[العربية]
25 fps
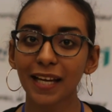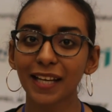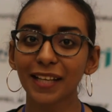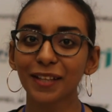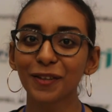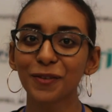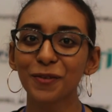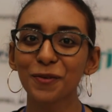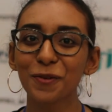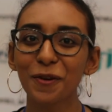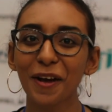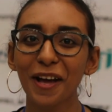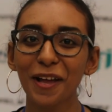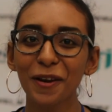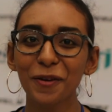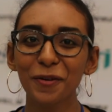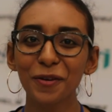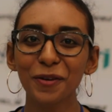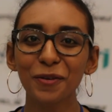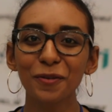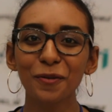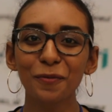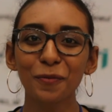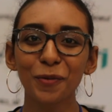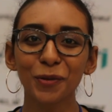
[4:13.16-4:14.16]
انه خلوا
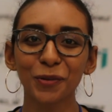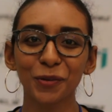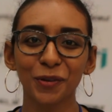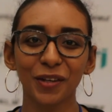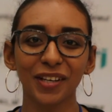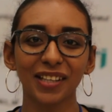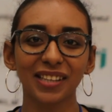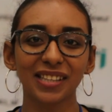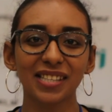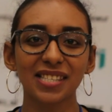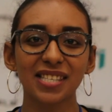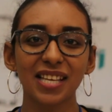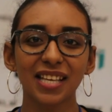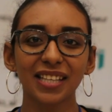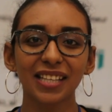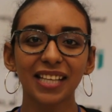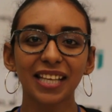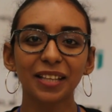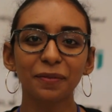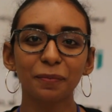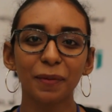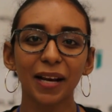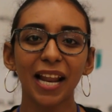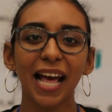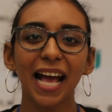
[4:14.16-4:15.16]
انه الموضوع
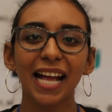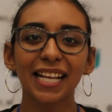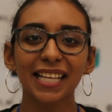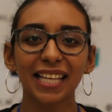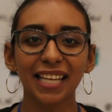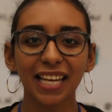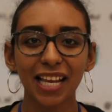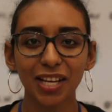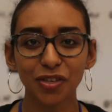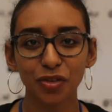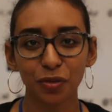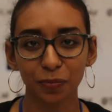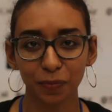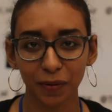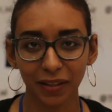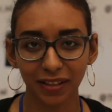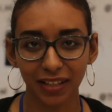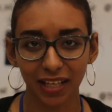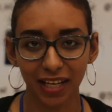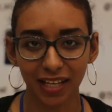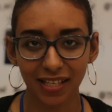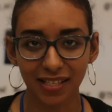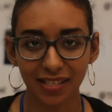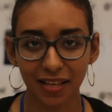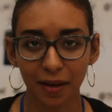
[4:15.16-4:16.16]
الاقتصاديات ما الحاجه ناشفه بتاعت
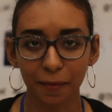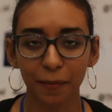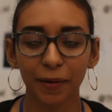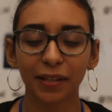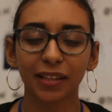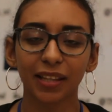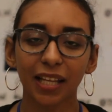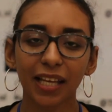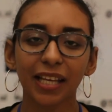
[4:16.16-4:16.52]
الحسابات